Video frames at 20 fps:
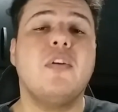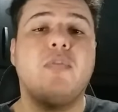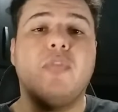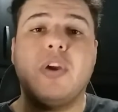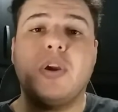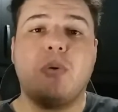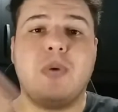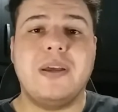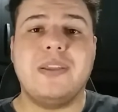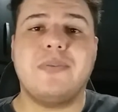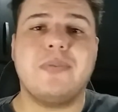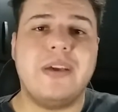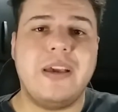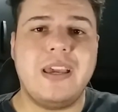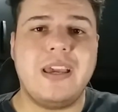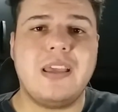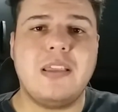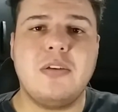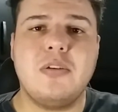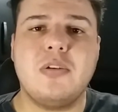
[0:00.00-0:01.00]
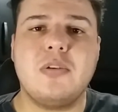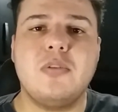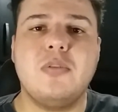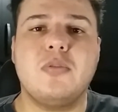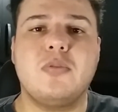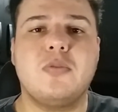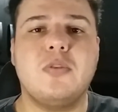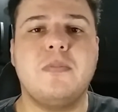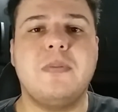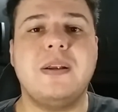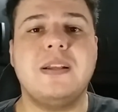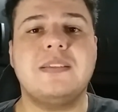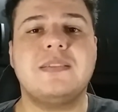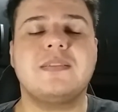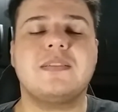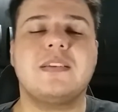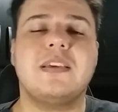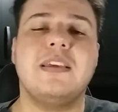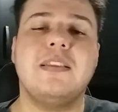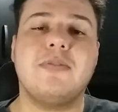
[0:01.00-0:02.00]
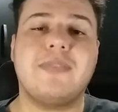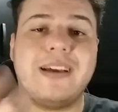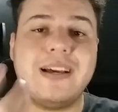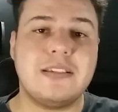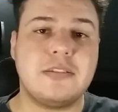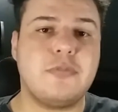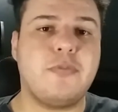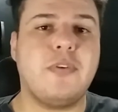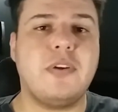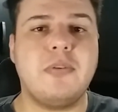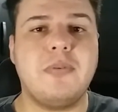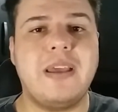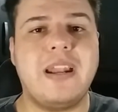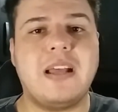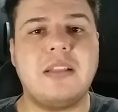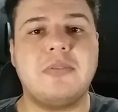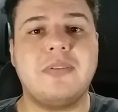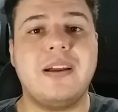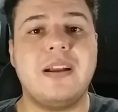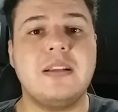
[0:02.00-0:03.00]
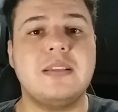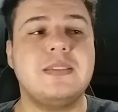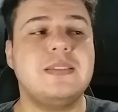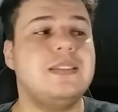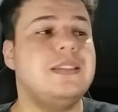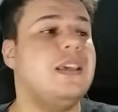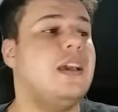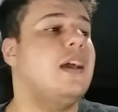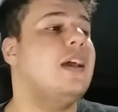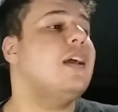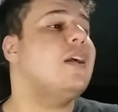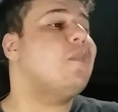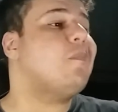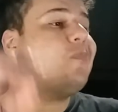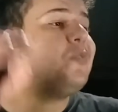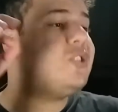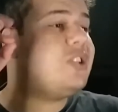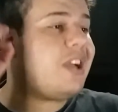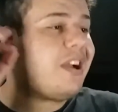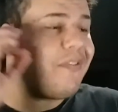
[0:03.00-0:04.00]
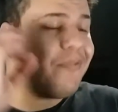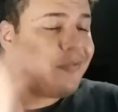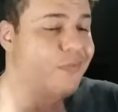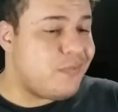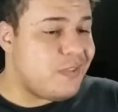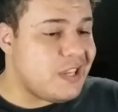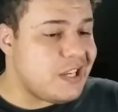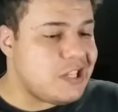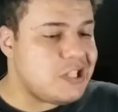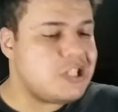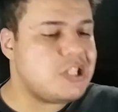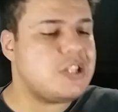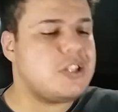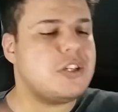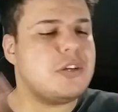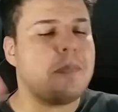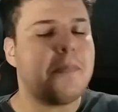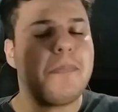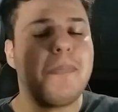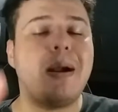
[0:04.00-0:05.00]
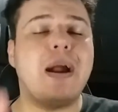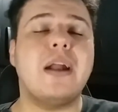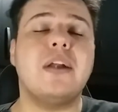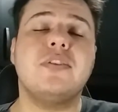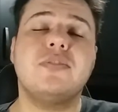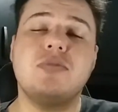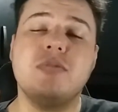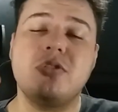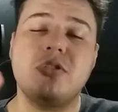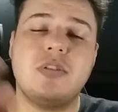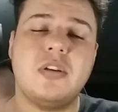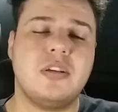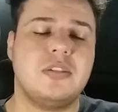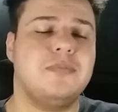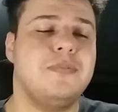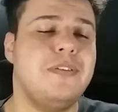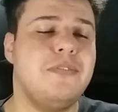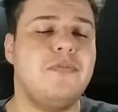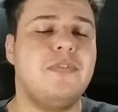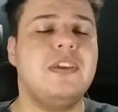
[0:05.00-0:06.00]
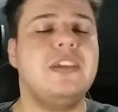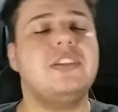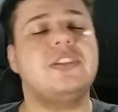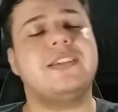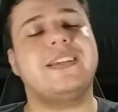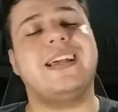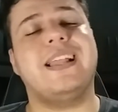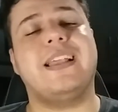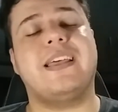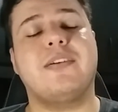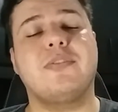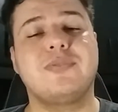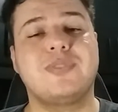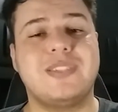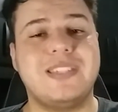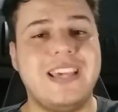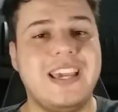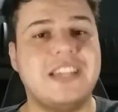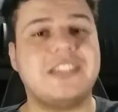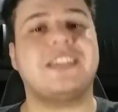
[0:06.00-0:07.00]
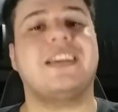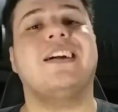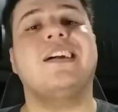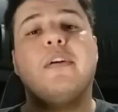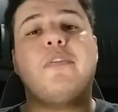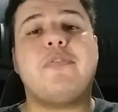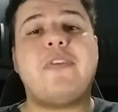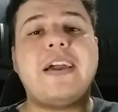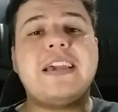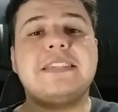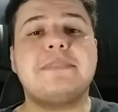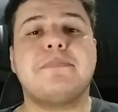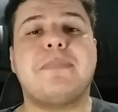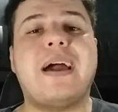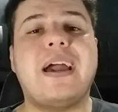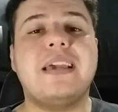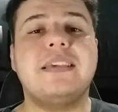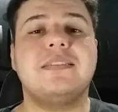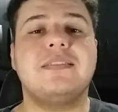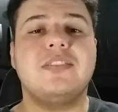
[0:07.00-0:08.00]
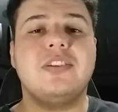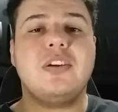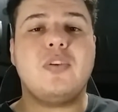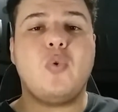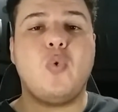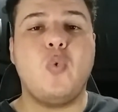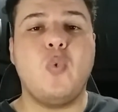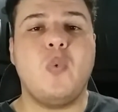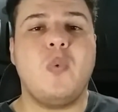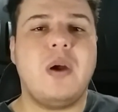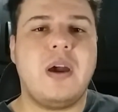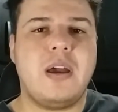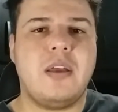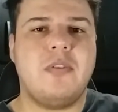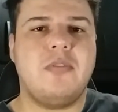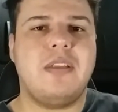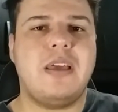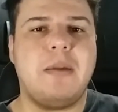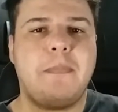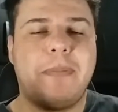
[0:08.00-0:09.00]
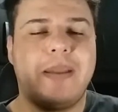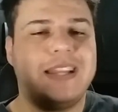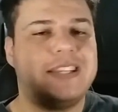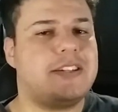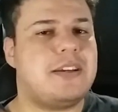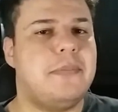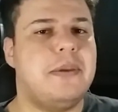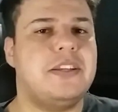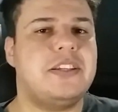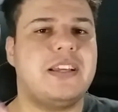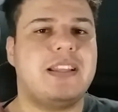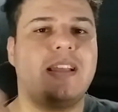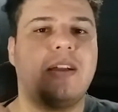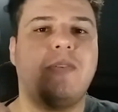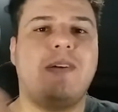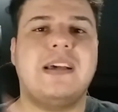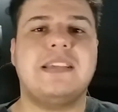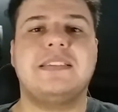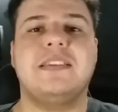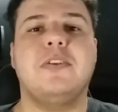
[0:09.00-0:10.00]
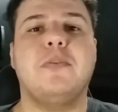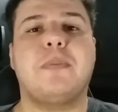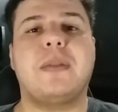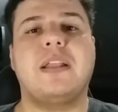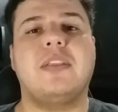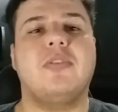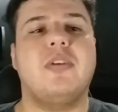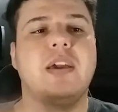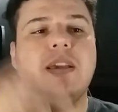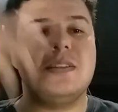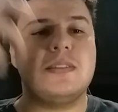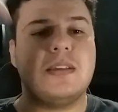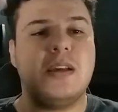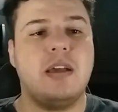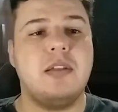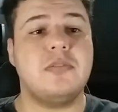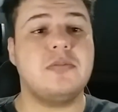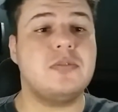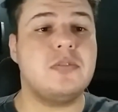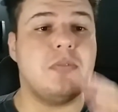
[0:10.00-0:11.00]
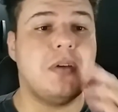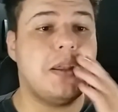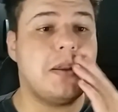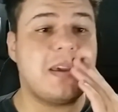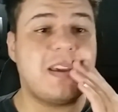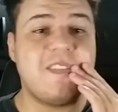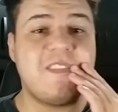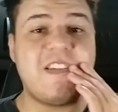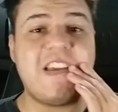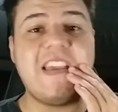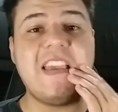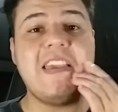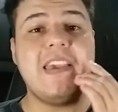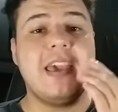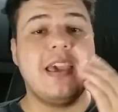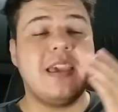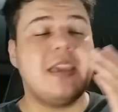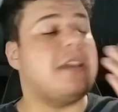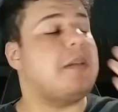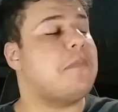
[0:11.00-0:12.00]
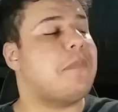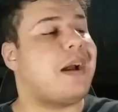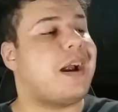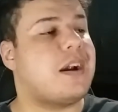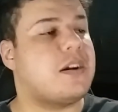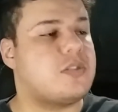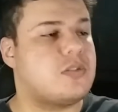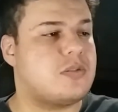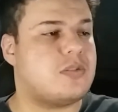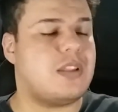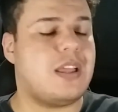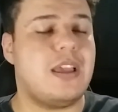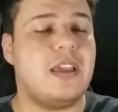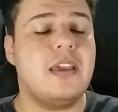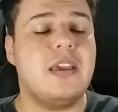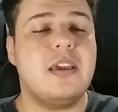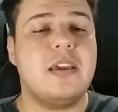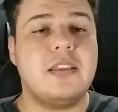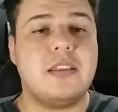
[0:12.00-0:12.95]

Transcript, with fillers: Foi quanto ganha youtubers e no caso foi do Renato Garcia, dia 20 de março de 2020, galera Ou seja, faz mais de um ano, né? Praticamente já tá quase indo para dois anos no ano que vem, em março, né?